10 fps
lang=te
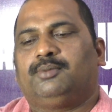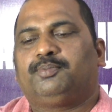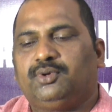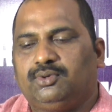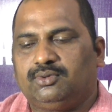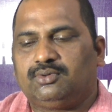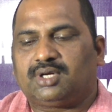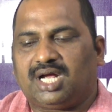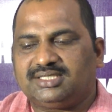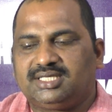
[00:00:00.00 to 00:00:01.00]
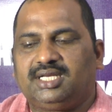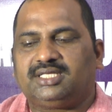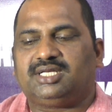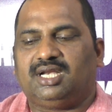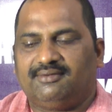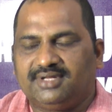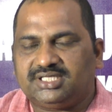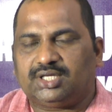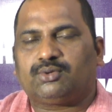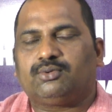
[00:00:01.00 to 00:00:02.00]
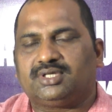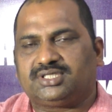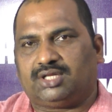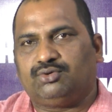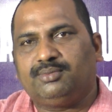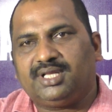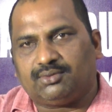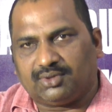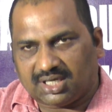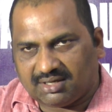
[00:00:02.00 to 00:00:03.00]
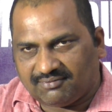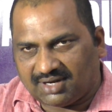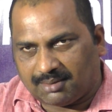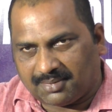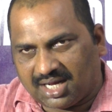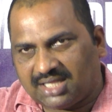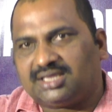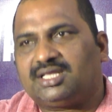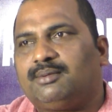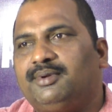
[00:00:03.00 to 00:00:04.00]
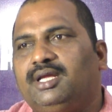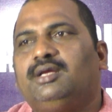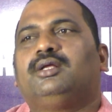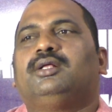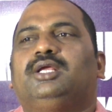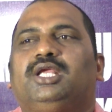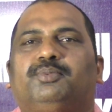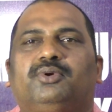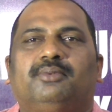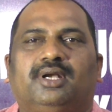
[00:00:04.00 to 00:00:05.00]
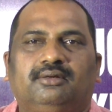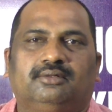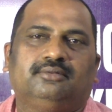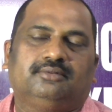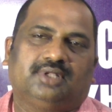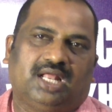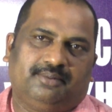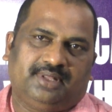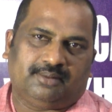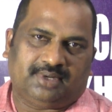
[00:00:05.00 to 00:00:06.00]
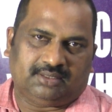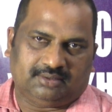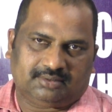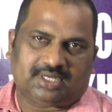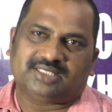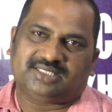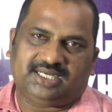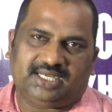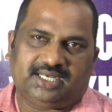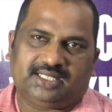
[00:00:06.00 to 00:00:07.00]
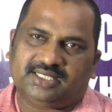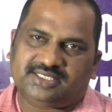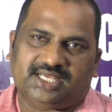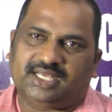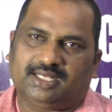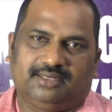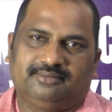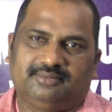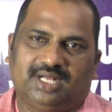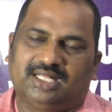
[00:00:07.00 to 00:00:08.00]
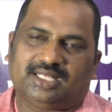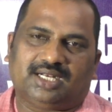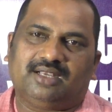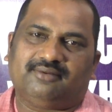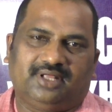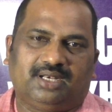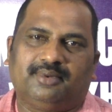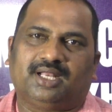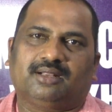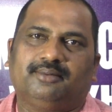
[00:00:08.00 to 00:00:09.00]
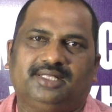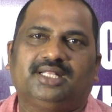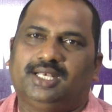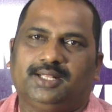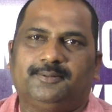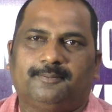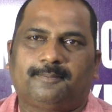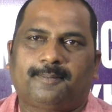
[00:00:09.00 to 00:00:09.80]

ఎప్పుడు కాన్సన్ట్రేషన్ లెవెల్స్ ఎక్కువ చదువు మీద ఉండటం వల్ల మాత్రమే ఇప్పుడు మనం దాని మీద మనం కాన్సన్ట్రేట్ అయితే చేయగలం అంతకంటే వేరే మార్గం అయితే లేదు